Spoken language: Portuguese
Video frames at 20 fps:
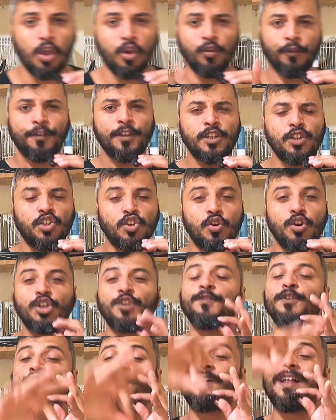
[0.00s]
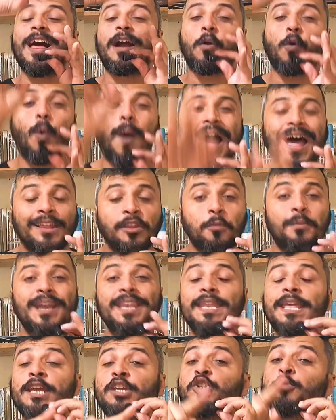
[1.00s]
No vídeo de hoje eu vou te falar quatro
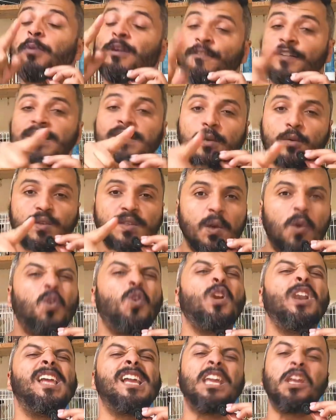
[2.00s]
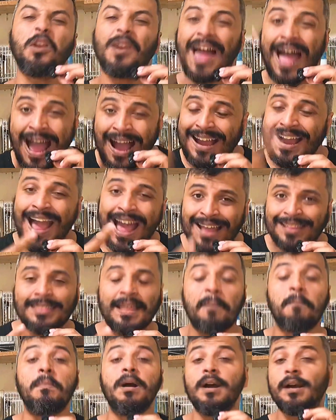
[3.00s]
manejos para fazer o seu coleirinho largar a
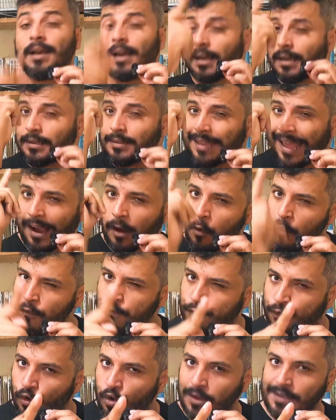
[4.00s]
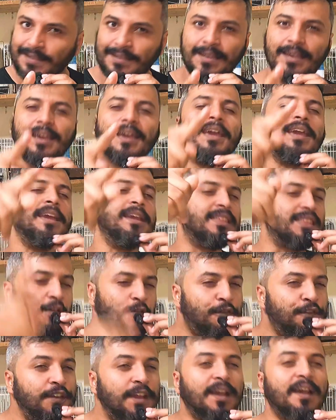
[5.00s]
tamanca, cantar com força.
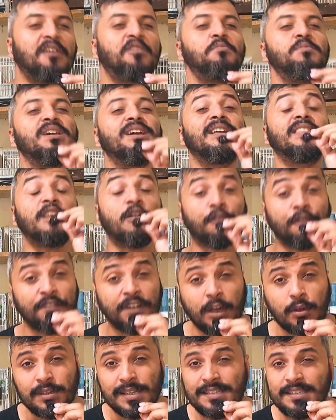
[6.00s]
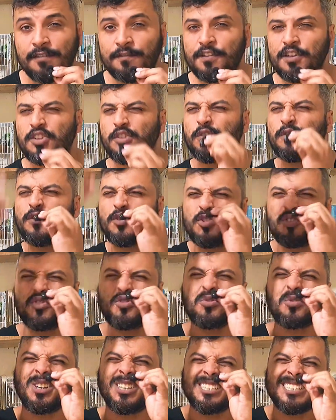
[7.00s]
Então fica comigo até o final desse vídeo, que o vídeo
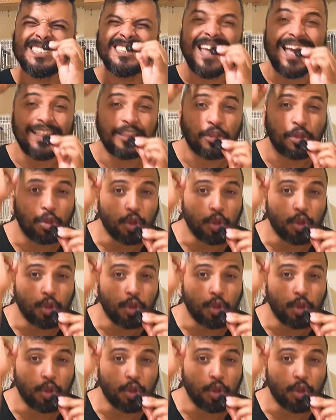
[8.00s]
de hoje está